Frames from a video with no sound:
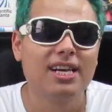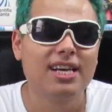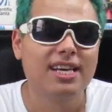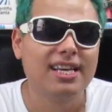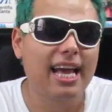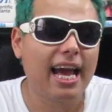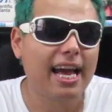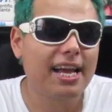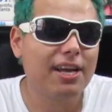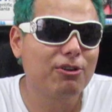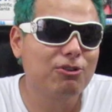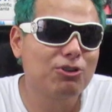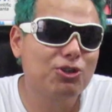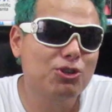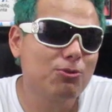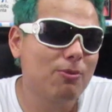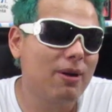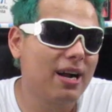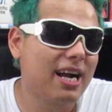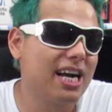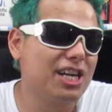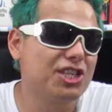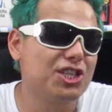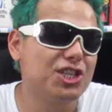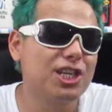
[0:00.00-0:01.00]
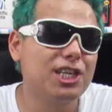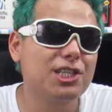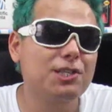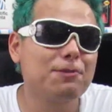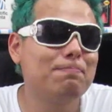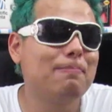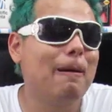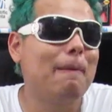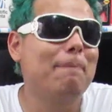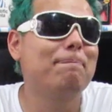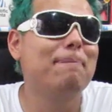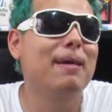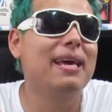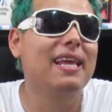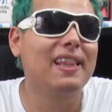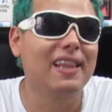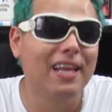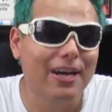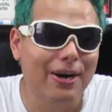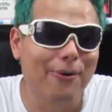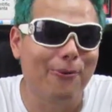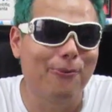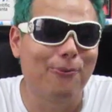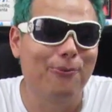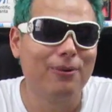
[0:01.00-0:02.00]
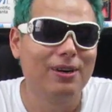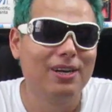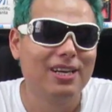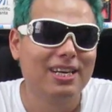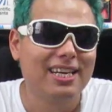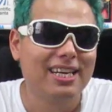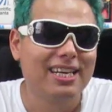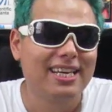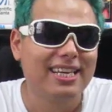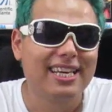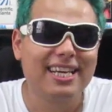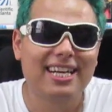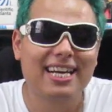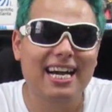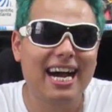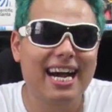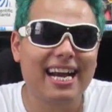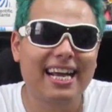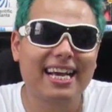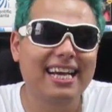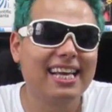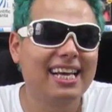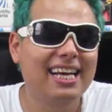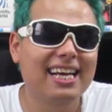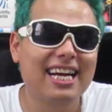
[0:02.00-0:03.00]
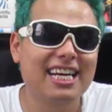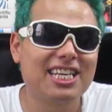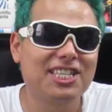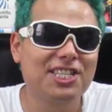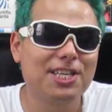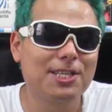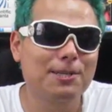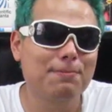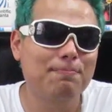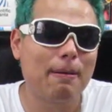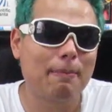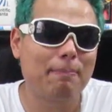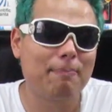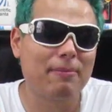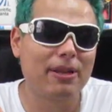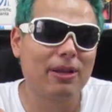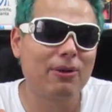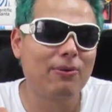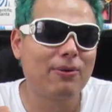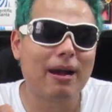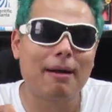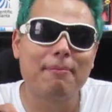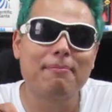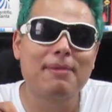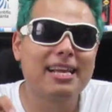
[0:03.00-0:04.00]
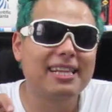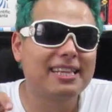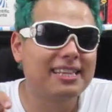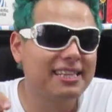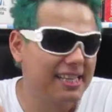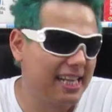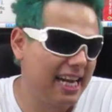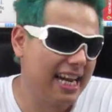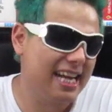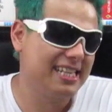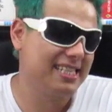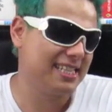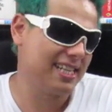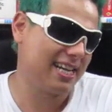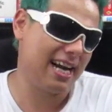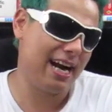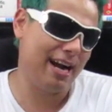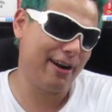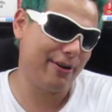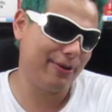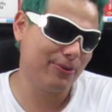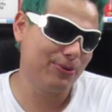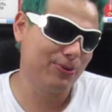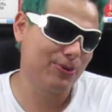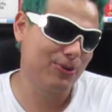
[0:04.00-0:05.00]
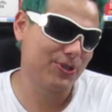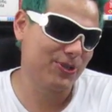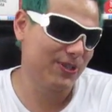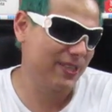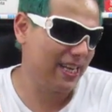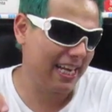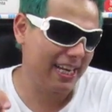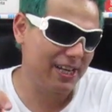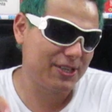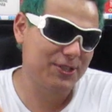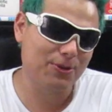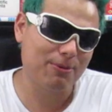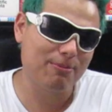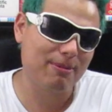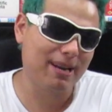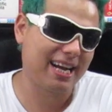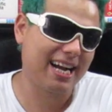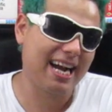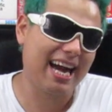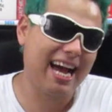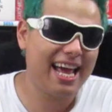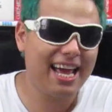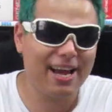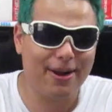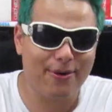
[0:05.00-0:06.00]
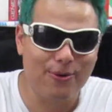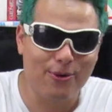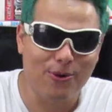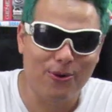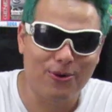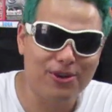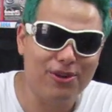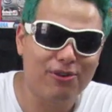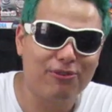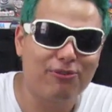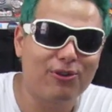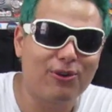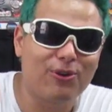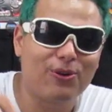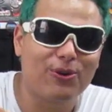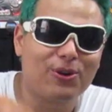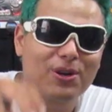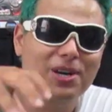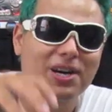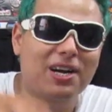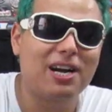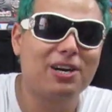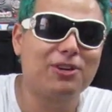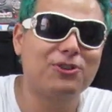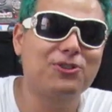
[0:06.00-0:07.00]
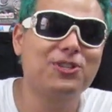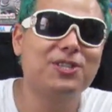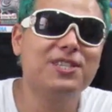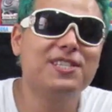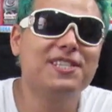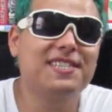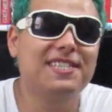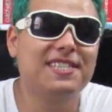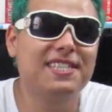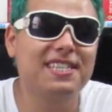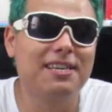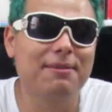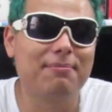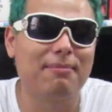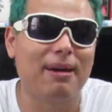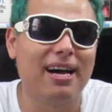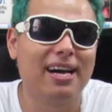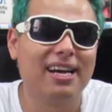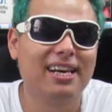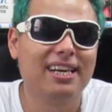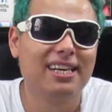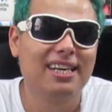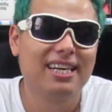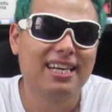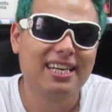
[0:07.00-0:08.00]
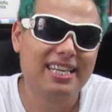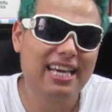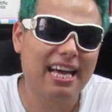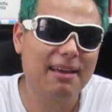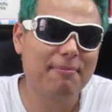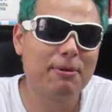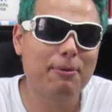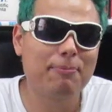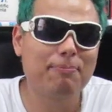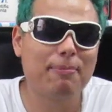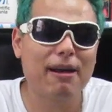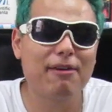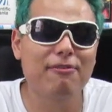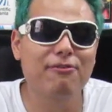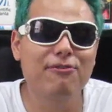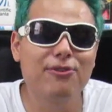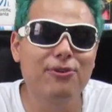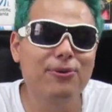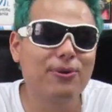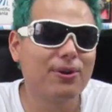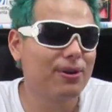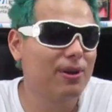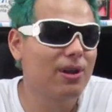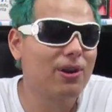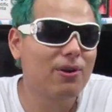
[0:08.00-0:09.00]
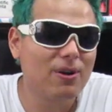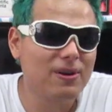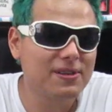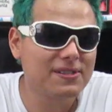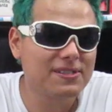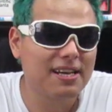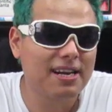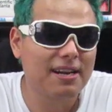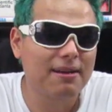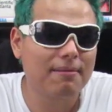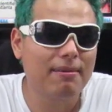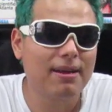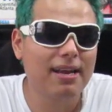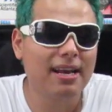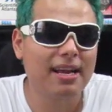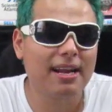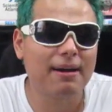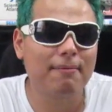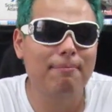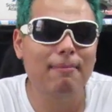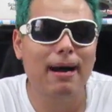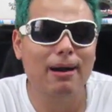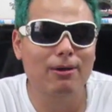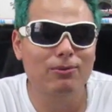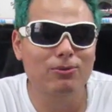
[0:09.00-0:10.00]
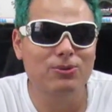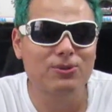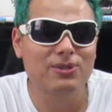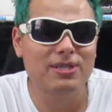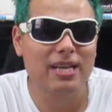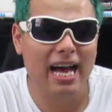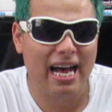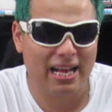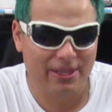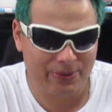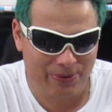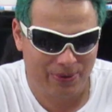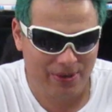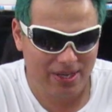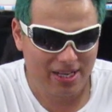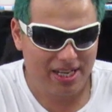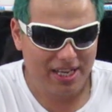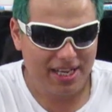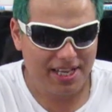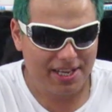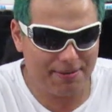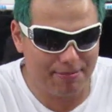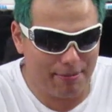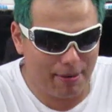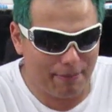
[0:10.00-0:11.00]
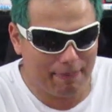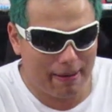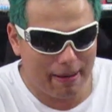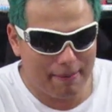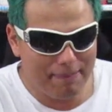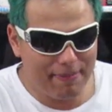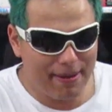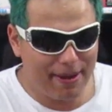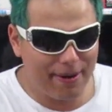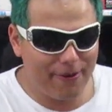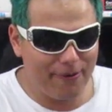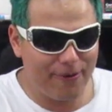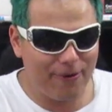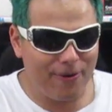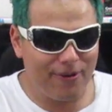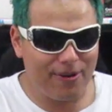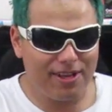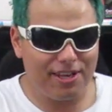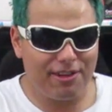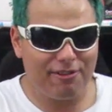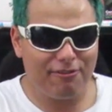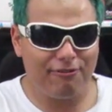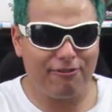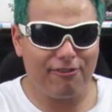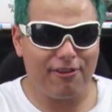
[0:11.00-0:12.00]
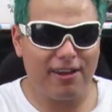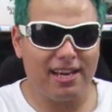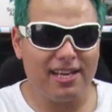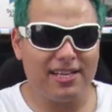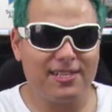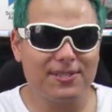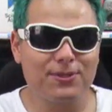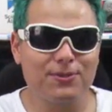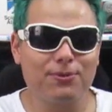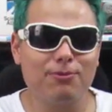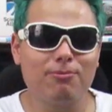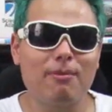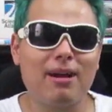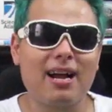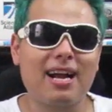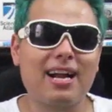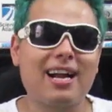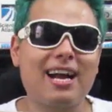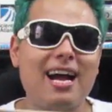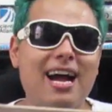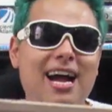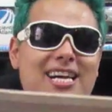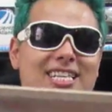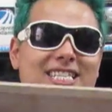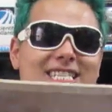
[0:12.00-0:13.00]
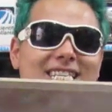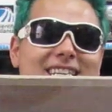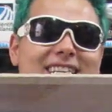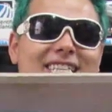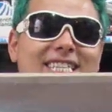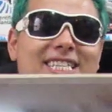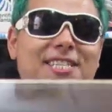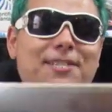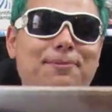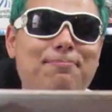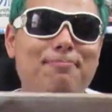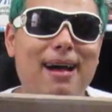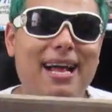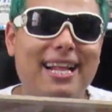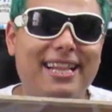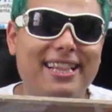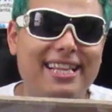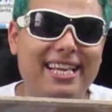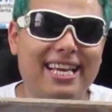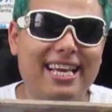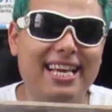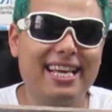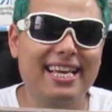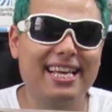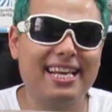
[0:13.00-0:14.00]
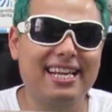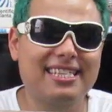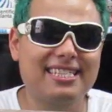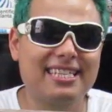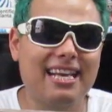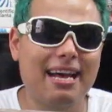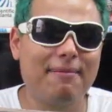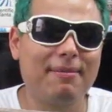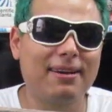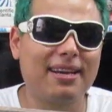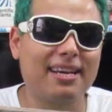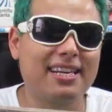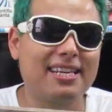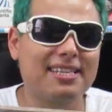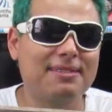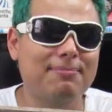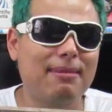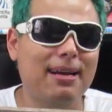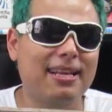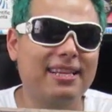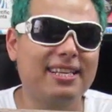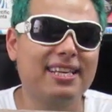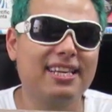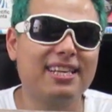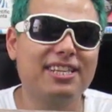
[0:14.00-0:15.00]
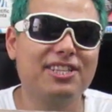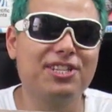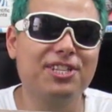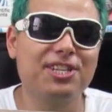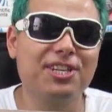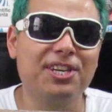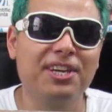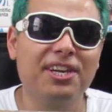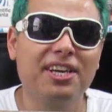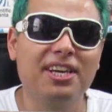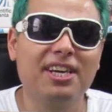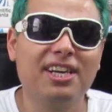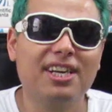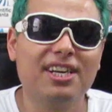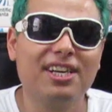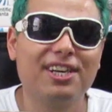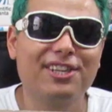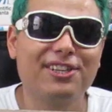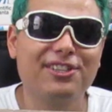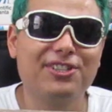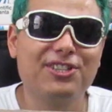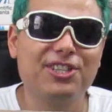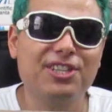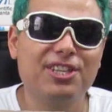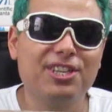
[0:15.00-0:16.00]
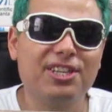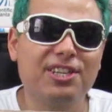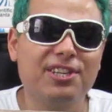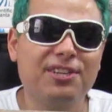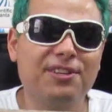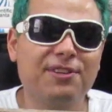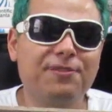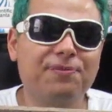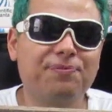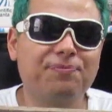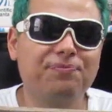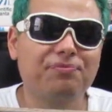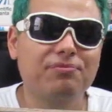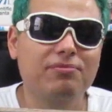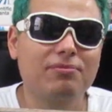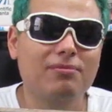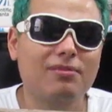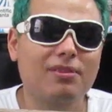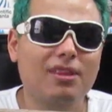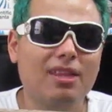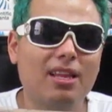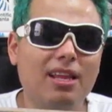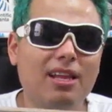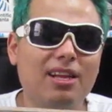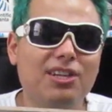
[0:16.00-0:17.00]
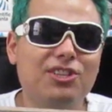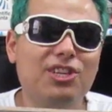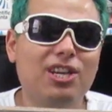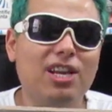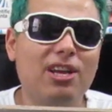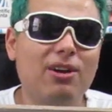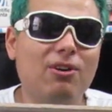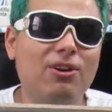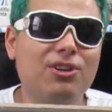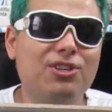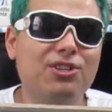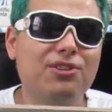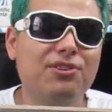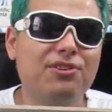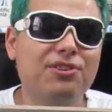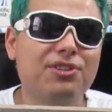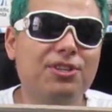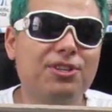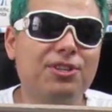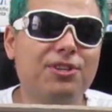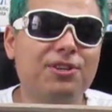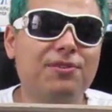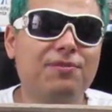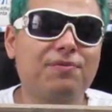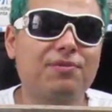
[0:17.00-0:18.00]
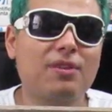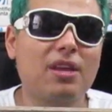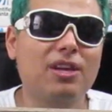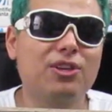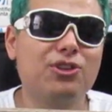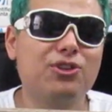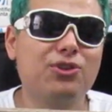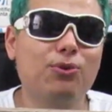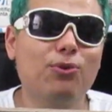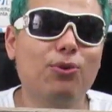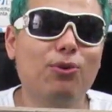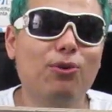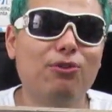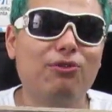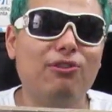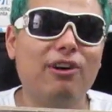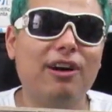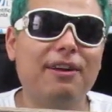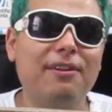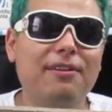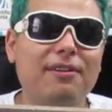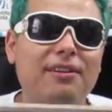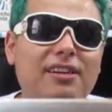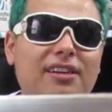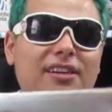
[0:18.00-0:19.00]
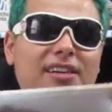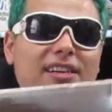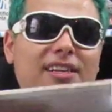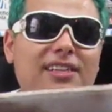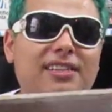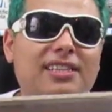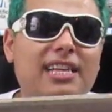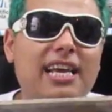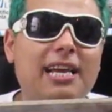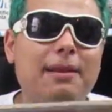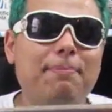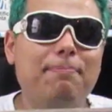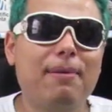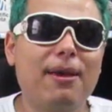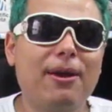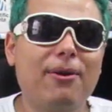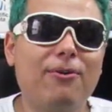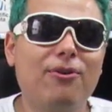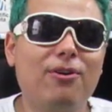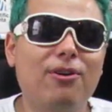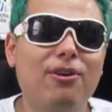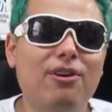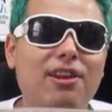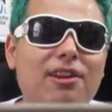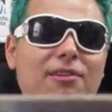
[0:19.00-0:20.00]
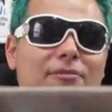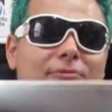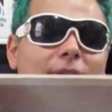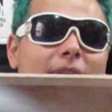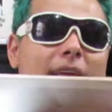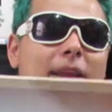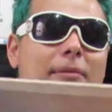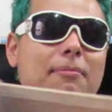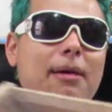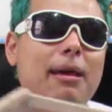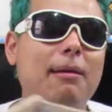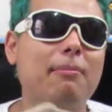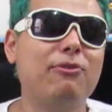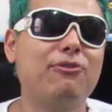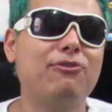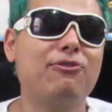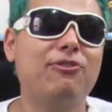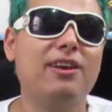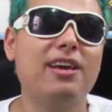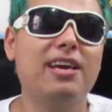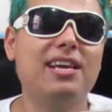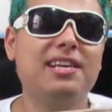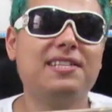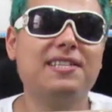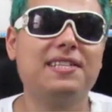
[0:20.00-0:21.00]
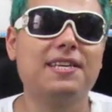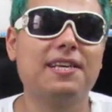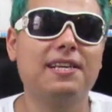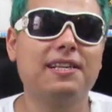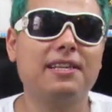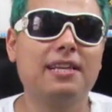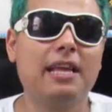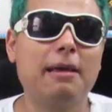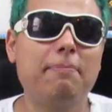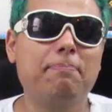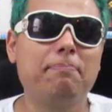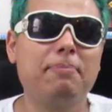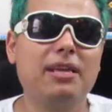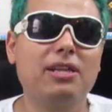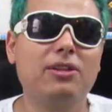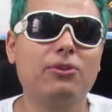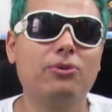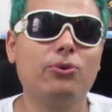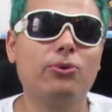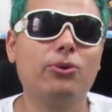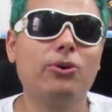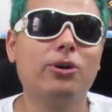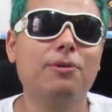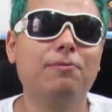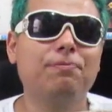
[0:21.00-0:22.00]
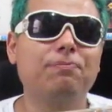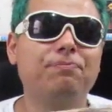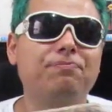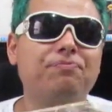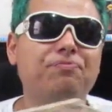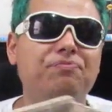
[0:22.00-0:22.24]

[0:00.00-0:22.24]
E aí eu tinha uma caixinha de papelão e cara, aquela caixinha de papelão cabia 13 cartuchos, ela sobrecarregou e eu fui colocando cartucho em cima. E aí meu pai viu que o negócio era, era bagunçado. E meu pai pegou e fez uma caixa de madeira, sabe? Aquelas madeiras de. de. de negócio de, de, de uva. Né? Ele pegou, ele, ele mesmo fez, né? Pintou.